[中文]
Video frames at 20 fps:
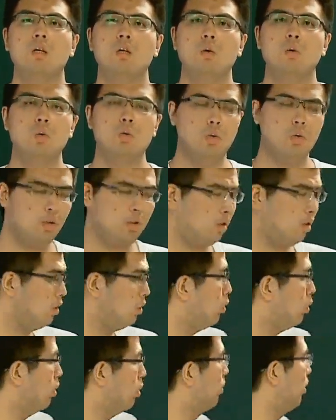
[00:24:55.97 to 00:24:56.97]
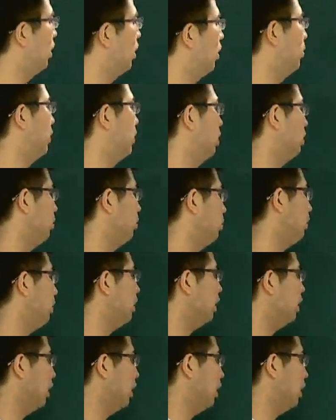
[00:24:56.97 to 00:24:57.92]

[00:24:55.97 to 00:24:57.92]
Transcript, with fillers: 无论是我们的平面